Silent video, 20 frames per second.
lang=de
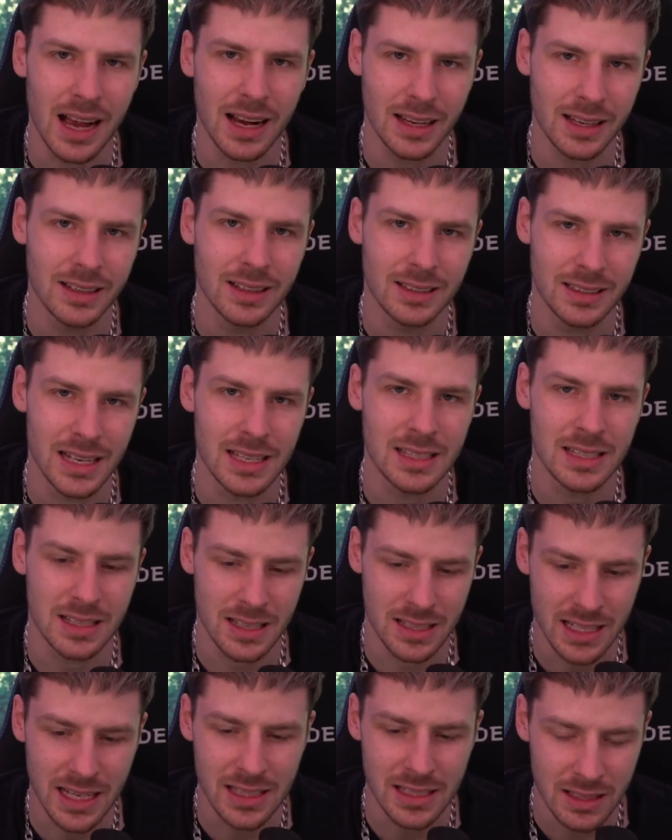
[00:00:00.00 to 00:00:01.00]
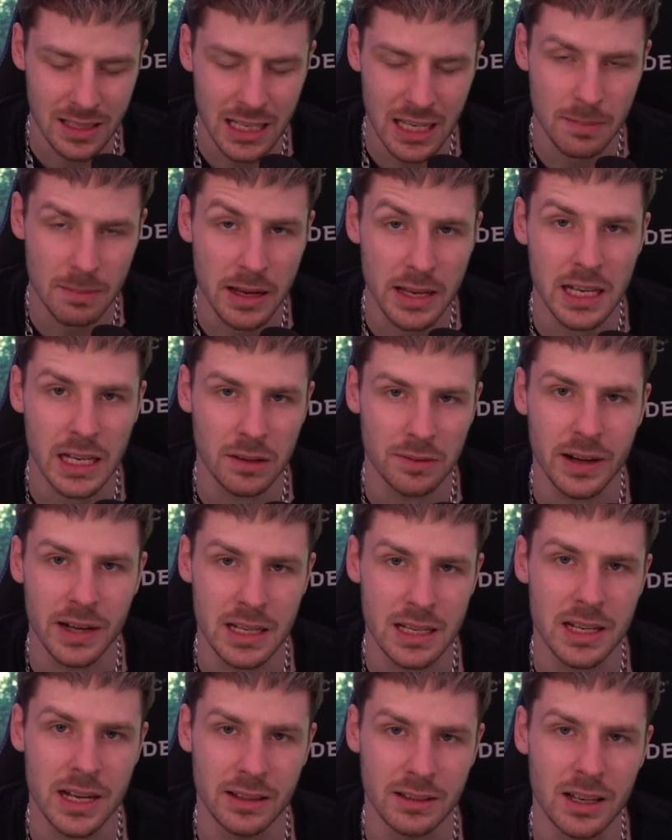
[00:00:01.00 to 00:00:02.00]
Danke, dass sie das ganze Ding hier
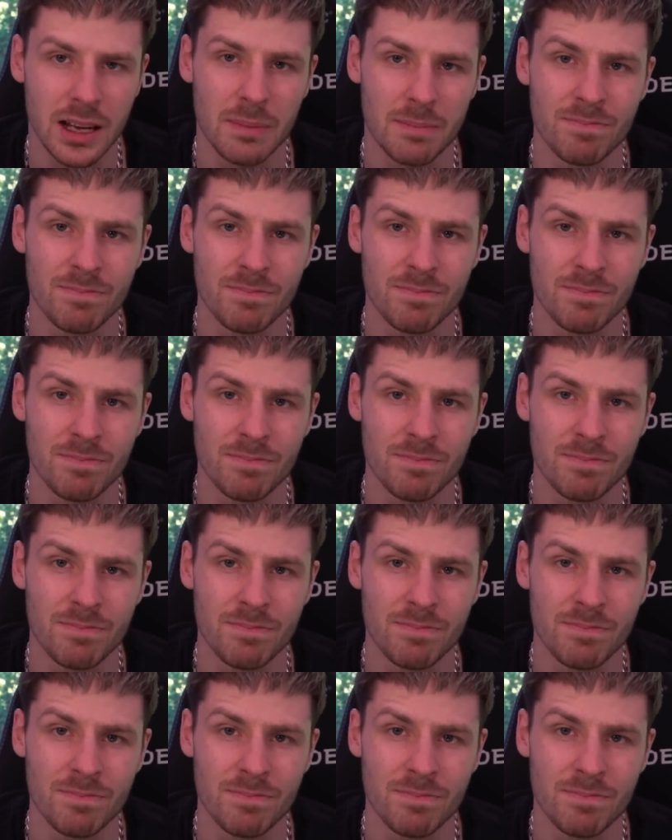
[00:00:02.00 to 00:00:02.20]
barrierefrei designt